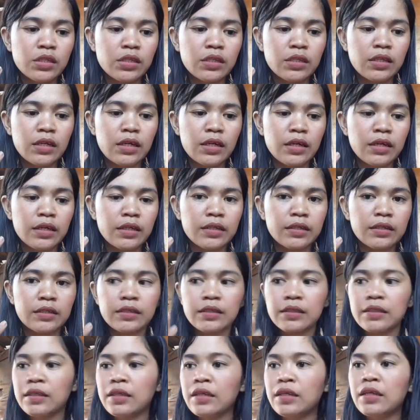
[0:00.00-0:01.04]

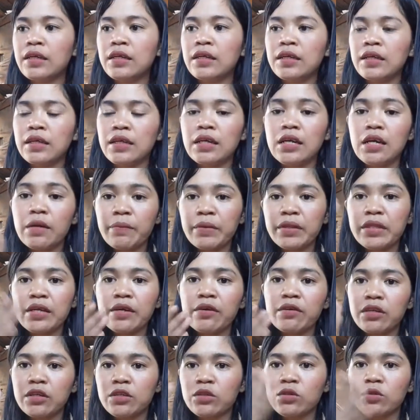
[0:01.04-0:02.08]
Then, igamit
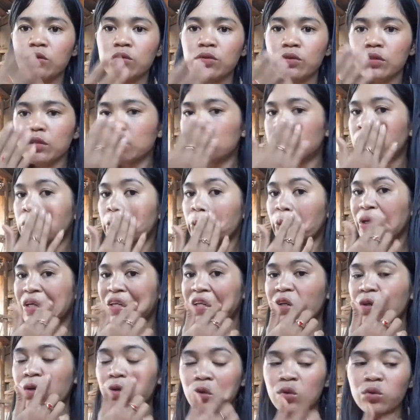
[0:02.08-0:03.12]
tayo ng toner with
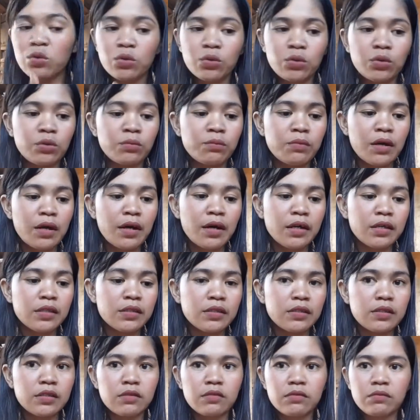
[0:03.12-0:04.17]
cotton
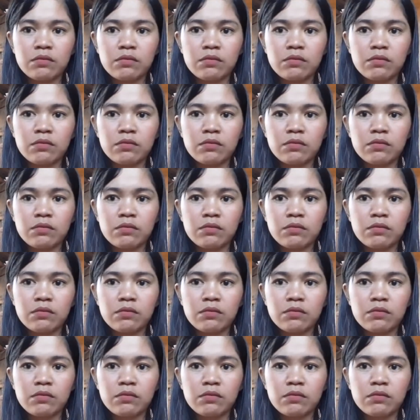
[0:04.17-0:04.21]
buds.